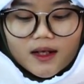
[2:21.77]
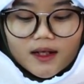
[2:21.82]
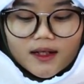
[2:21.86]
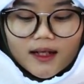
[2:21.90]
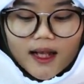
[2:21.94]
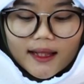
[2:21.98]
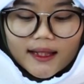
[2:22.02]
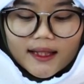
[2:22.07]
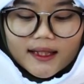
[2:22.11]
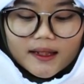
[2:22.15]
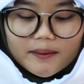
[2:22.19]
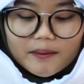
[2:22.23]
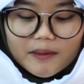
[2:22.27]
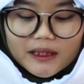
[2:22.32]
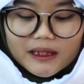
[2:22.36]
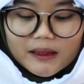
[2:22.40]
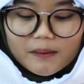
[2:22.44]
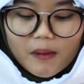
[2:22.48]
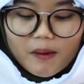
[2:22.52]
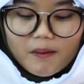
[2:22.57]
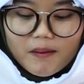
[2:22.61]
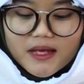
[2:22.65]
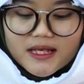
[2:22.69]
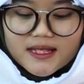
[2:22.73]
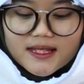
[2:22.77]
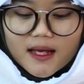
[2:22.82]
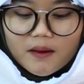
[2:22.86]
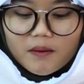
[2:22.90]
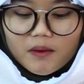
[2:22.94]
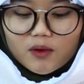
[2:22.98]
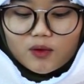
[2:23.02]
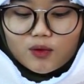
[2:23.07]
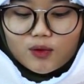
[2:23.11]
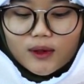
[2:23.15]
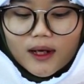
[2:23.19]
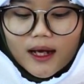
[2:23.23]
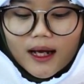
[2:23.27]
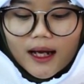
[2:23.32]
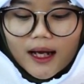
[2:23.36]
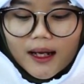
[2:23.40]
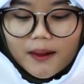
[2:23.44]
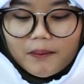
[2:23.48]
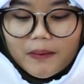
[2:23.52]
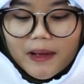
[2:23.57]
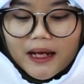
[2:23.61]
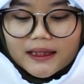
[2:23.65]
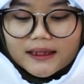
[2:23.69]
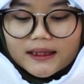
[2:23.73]
Nanti teman-teman bisa
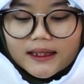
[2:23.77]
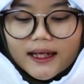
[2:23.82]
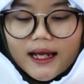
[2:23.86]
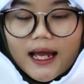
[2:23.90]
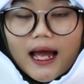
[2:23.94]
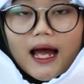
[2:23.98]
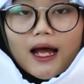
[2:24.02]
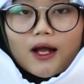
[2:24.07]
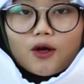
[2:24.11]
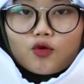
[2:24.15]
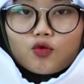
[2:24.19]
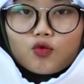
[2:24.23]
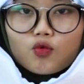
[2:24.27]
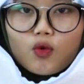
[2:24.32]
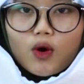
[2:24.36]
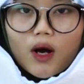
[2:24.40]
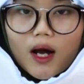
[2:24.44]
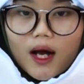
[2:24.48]
menggunakan baterai A2